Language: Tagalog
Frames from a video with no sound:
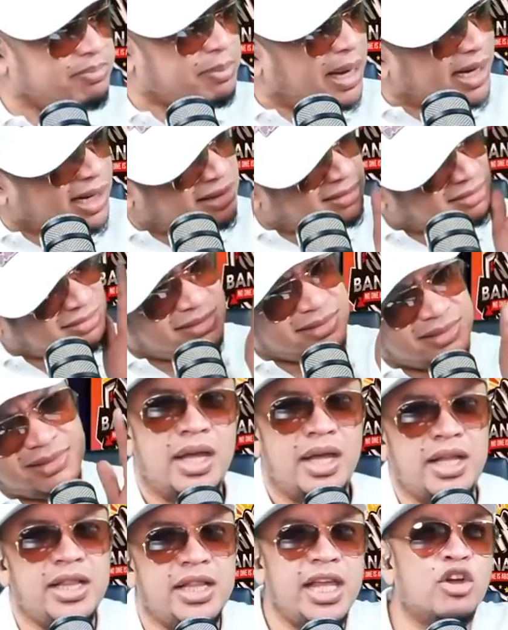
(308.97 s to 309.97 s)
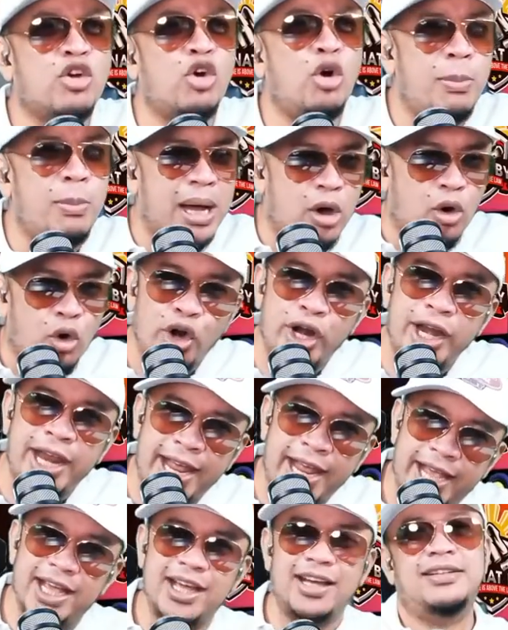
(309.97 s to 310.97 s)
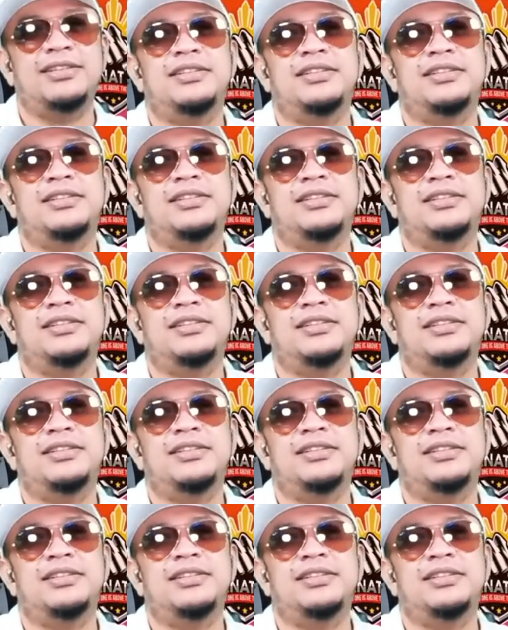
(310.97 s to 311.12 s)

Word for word: parang hindi ko makonect.